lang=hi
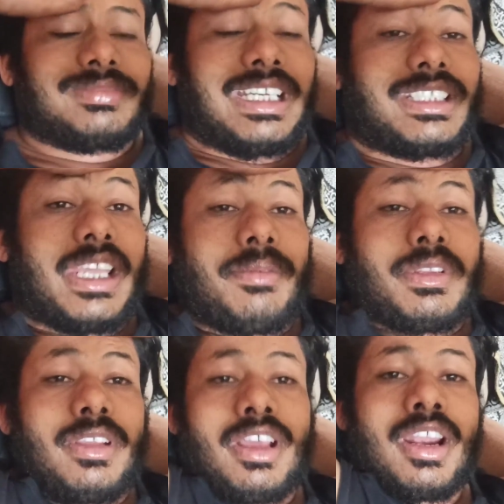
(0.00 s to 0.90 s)
आठ टाइम
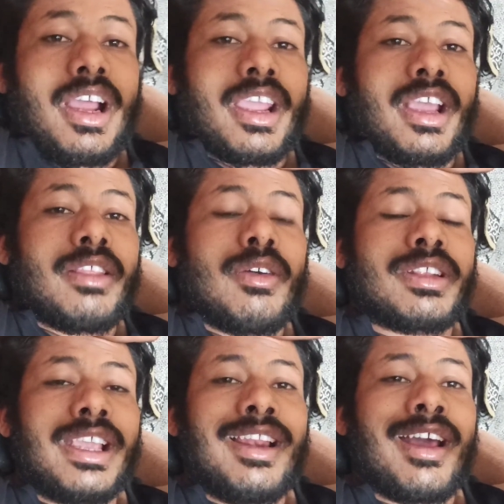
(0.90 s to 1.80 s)
से घर आ गया तो
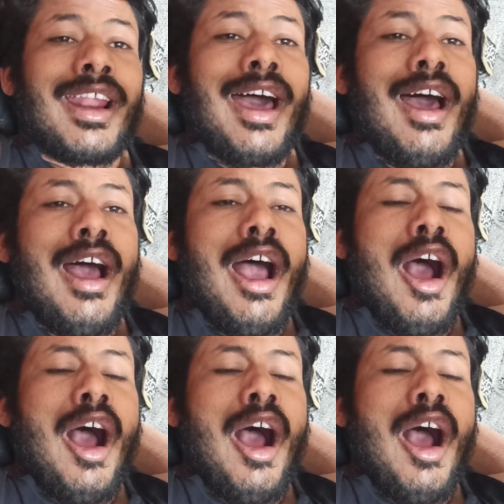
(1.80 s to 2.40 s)
सही लग रहा है